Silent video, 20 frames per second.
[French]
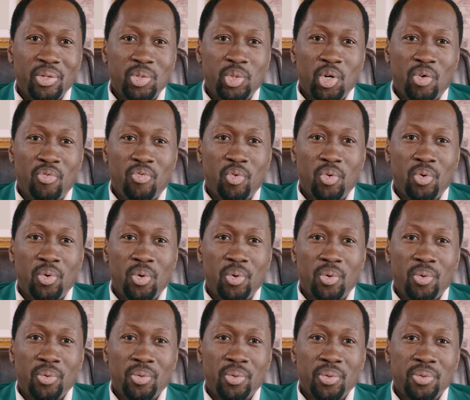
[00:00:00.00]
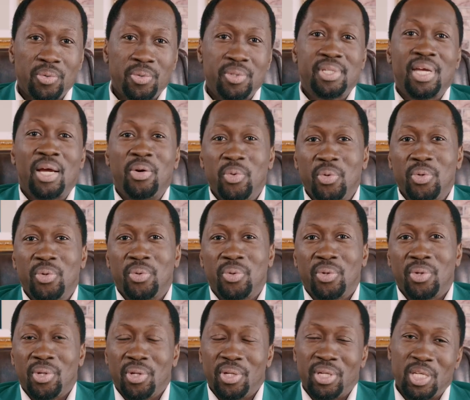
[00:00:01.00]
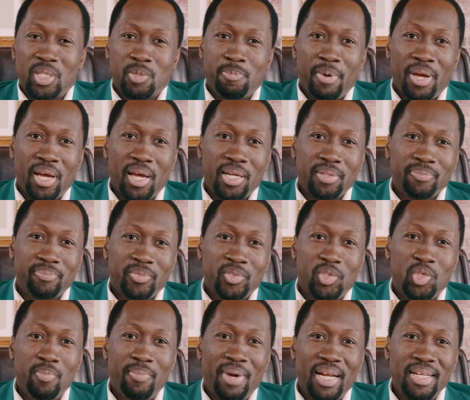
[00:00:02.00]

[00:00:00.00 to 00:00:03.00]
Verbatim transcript: Je vous salue n'est-ce pas, d'une